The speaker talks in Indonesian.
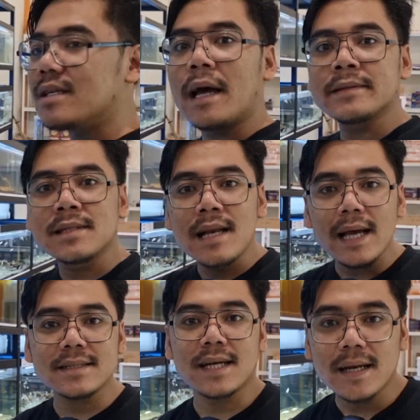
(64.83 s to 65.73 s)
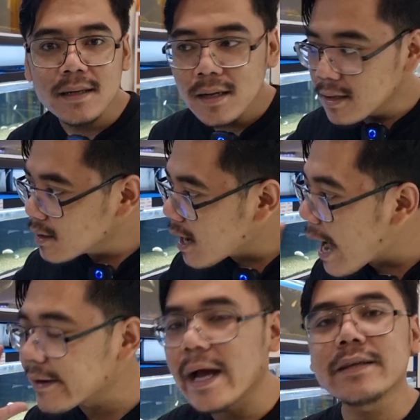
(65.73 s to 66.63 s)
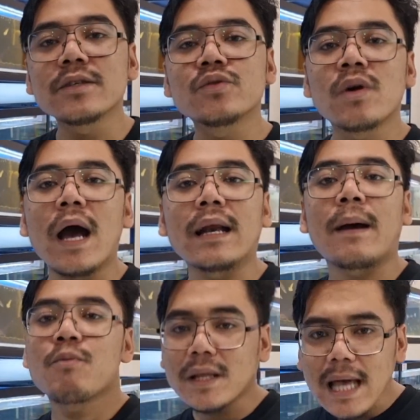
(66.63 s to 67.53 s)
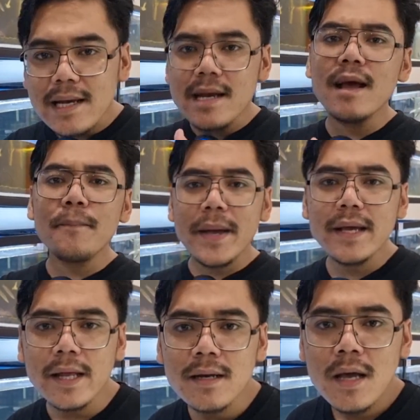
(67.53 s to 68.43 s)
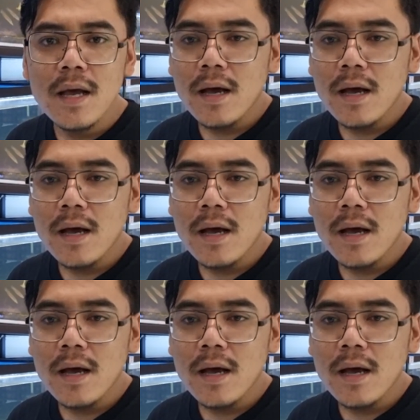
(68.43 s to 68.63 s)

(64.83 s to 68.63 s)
dengan jelas dan harganya juga nah buat kalian yang pengen